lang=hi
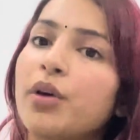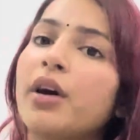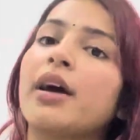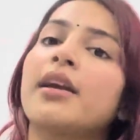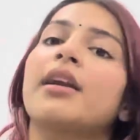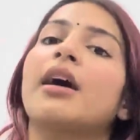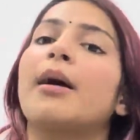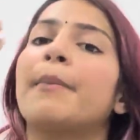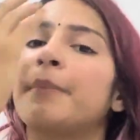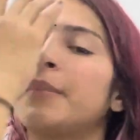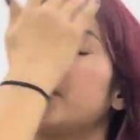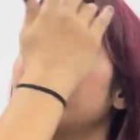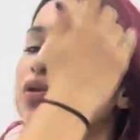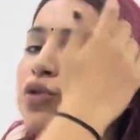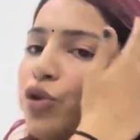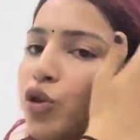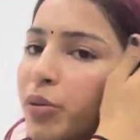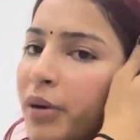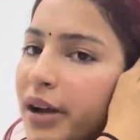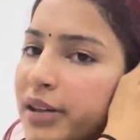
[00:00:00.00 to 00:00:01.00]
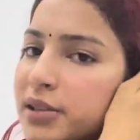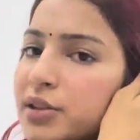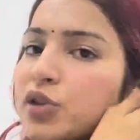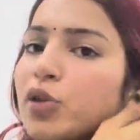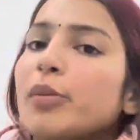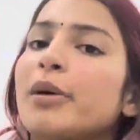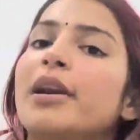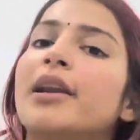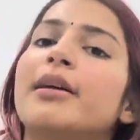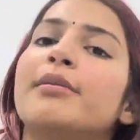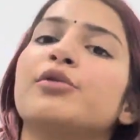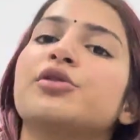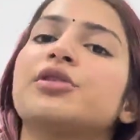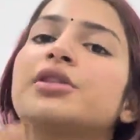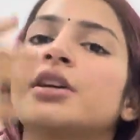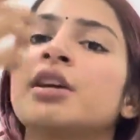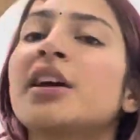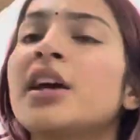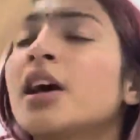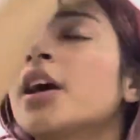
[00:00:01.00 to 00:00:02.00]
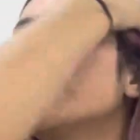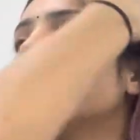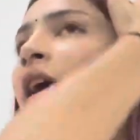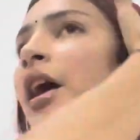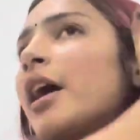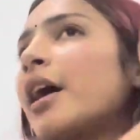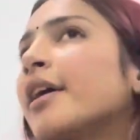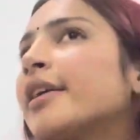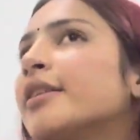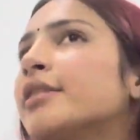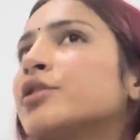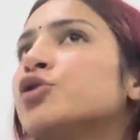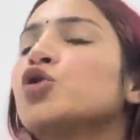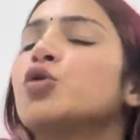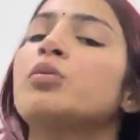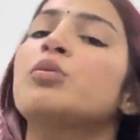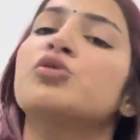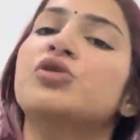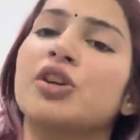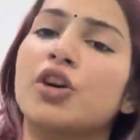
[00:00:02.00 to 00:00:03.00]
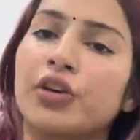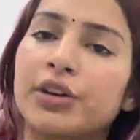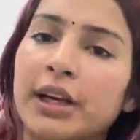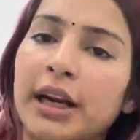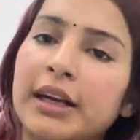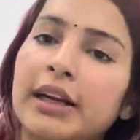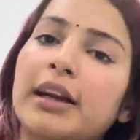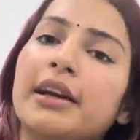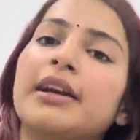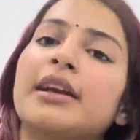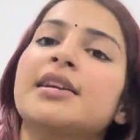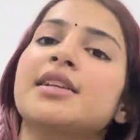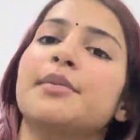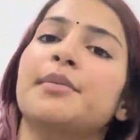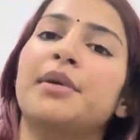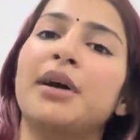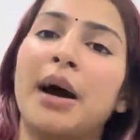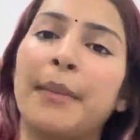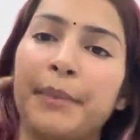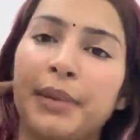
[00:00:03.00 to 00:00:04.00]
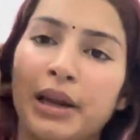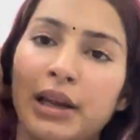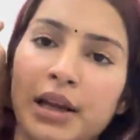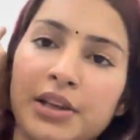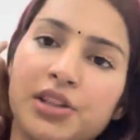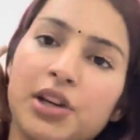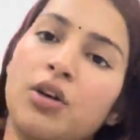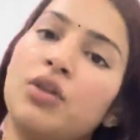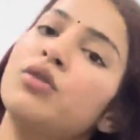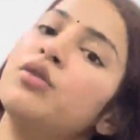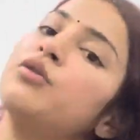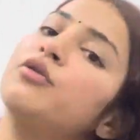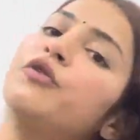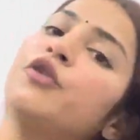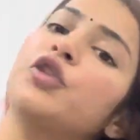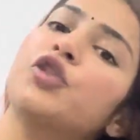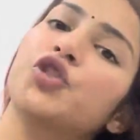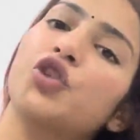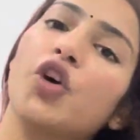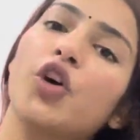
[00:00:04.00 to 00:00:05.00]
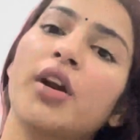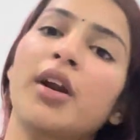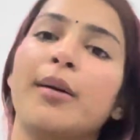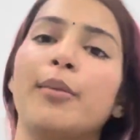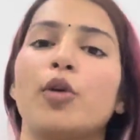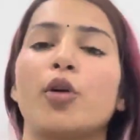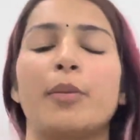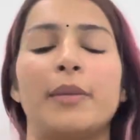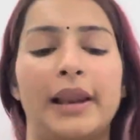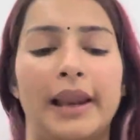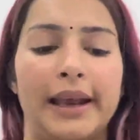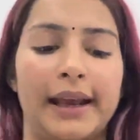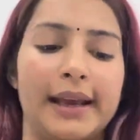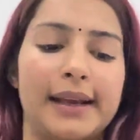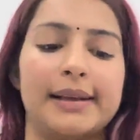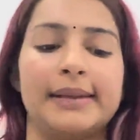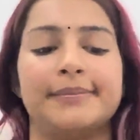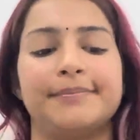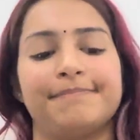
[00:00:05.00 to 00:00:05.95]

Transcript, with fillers: And आप मेरे स्टूडियो पे आ सकते हो मिलने मुझसे एंड जो भी मुझसे कॉन्टैक्ट कर लेना जब भी आप मिलना चाहो फॉर श्योर sure, हम लोग मिलेंगे